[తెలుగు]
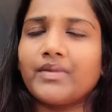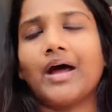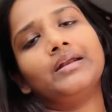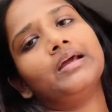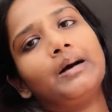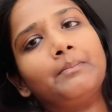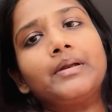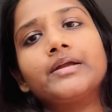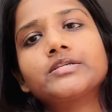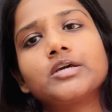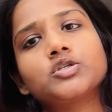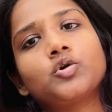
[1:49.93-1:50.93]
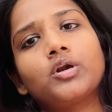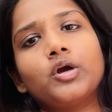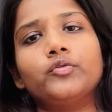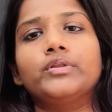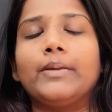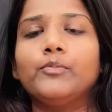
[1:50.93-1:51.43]
అన్నీ కంప్లీట్ చేసుకొని
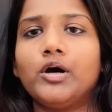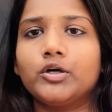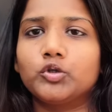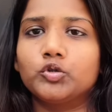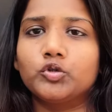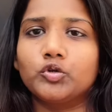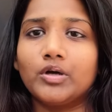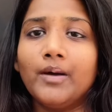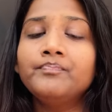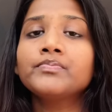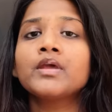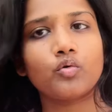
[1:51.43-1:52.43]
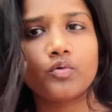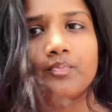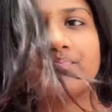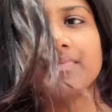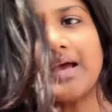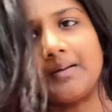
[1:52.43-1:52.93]
వద్దాము అనుకుంటున్నాం సో
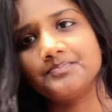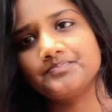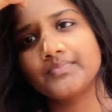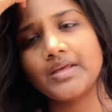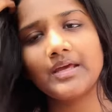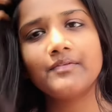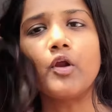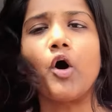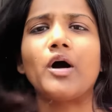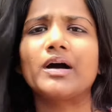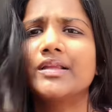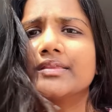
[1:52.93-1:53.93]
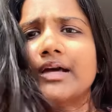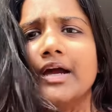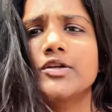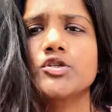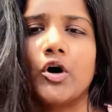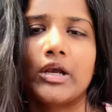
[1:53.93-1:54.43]
యా ఈ బ్లాగ్ అంతా
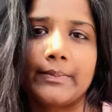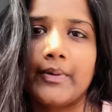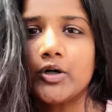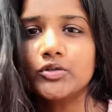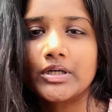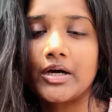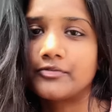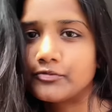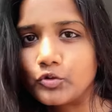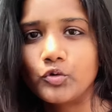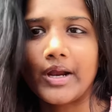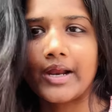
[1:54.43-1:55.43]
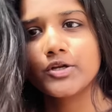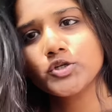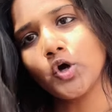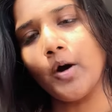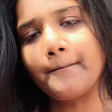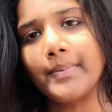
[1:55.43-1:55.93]
ఇట్స్ ఆల్ అబౌట్ ఫుడ్ అండ్
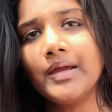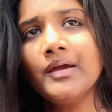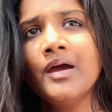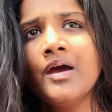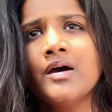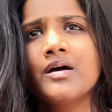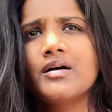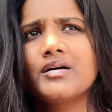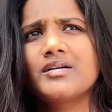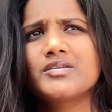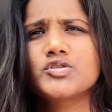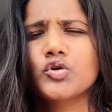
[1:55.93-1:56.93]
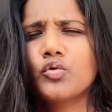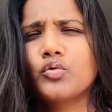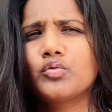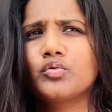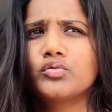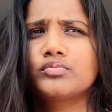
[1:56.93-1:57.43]
షాపింగ్ సో
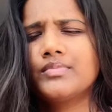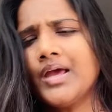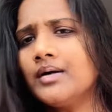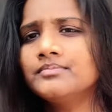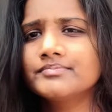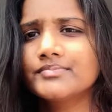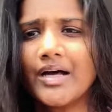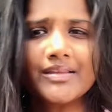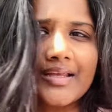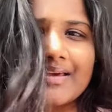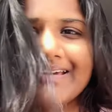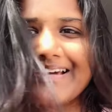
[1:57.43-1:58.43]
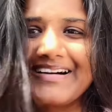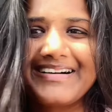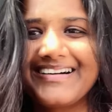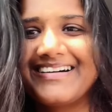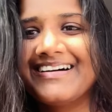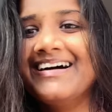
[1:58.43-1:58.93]
యా అంతే ఇంకా
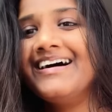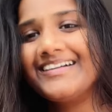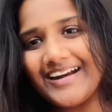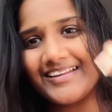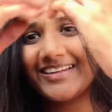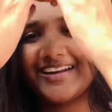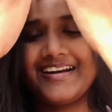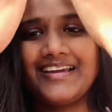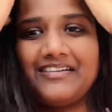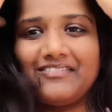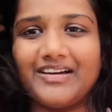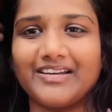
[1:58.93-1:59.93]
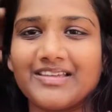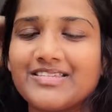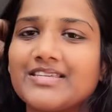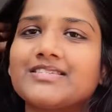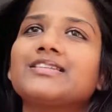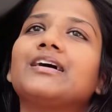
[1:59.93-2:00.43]
నేనైతే రెడీ అవ్వాలి
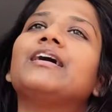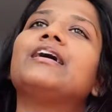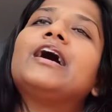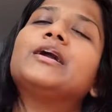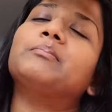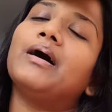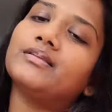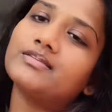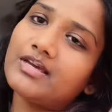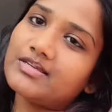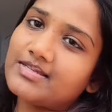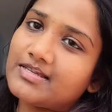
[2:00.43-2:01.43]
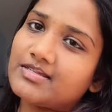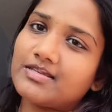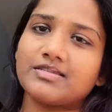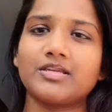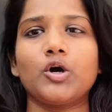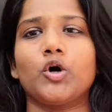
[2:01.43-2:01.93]
జస్ట్ హెడ్ బాత్
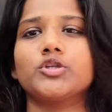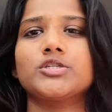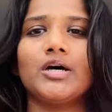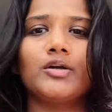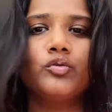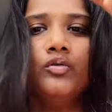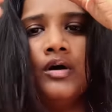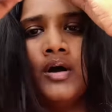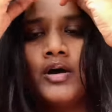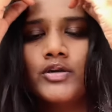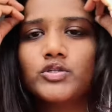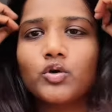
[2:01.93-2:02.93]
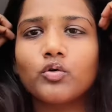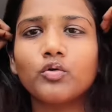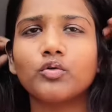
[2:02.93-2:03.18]
చేసేసేసి వచ్చాను సో